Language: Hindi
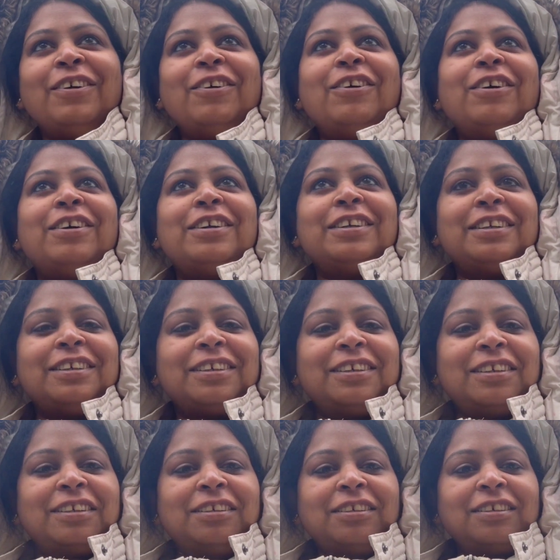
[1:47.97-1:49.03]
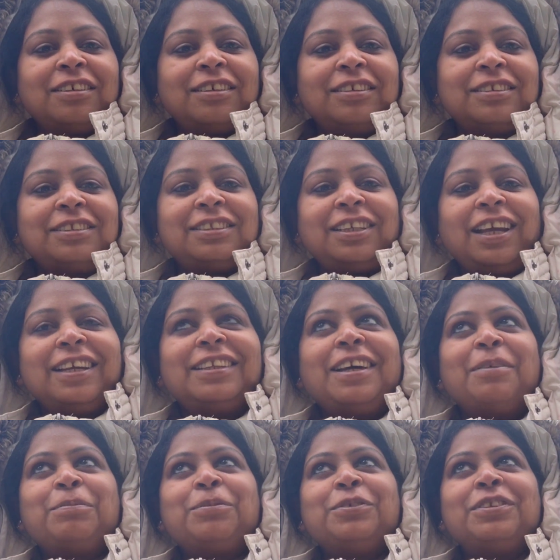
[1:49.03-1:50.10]
और शायद
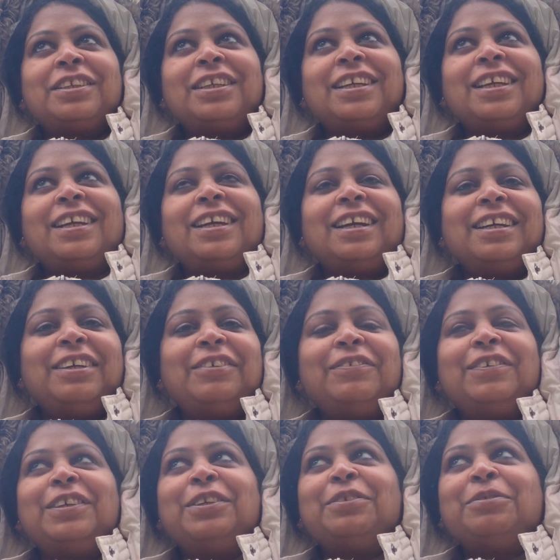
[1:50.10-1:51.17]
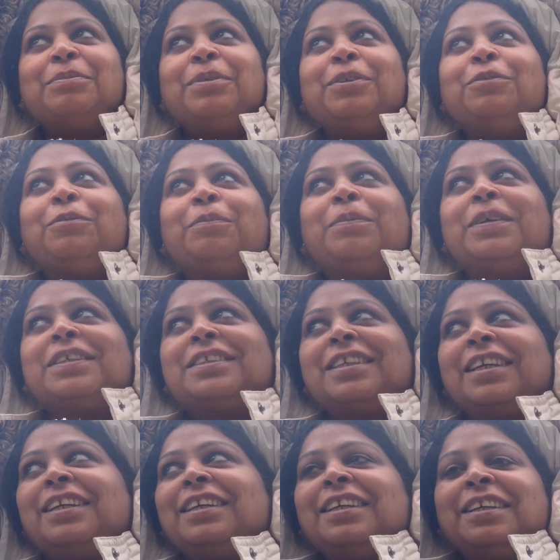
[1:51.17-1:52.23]
आपको दिखेगा ये वीडियो में ऊपर
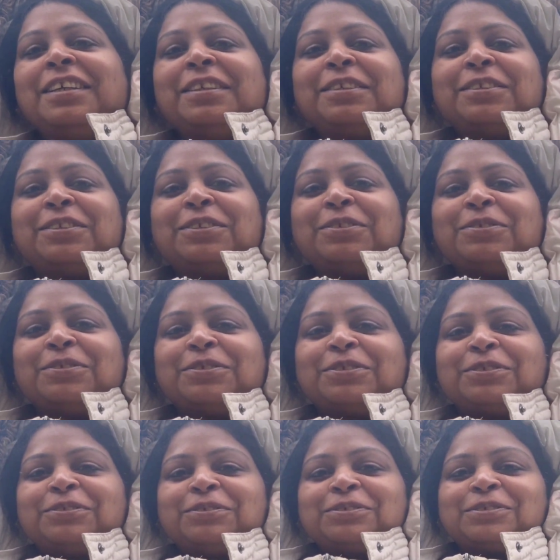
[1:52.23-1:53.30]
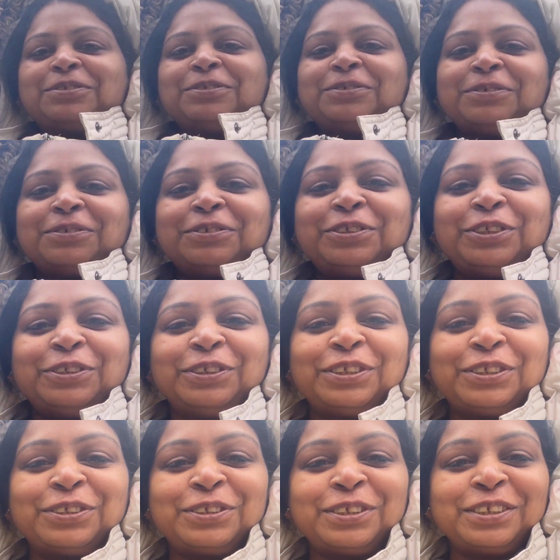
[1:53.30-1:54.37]
से स्नो स्नो स्नो
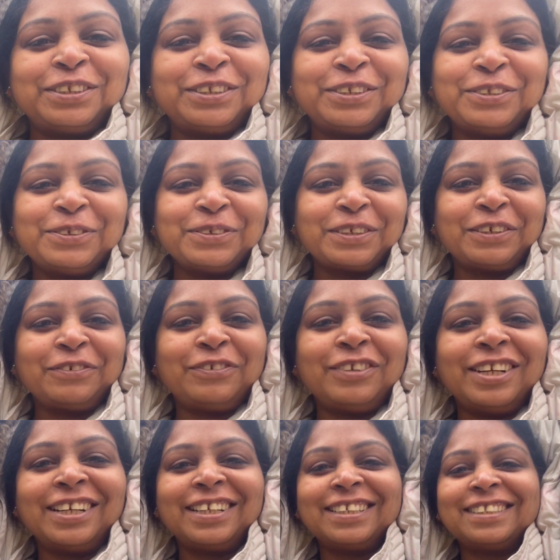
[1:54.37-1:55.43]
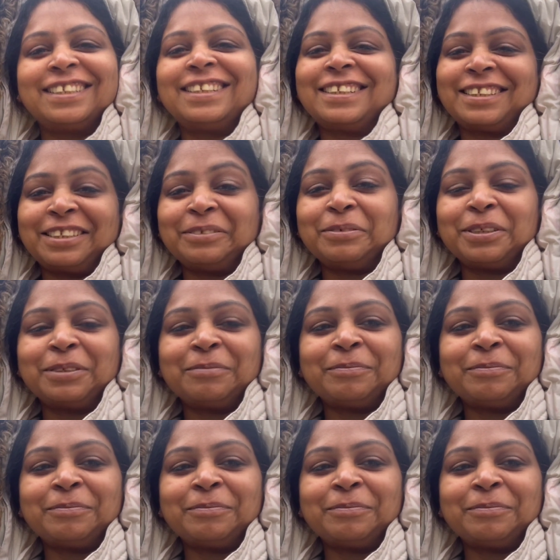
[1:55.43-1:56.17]
छोटी छोटी स्नो की फ्लरीज गिरती हुई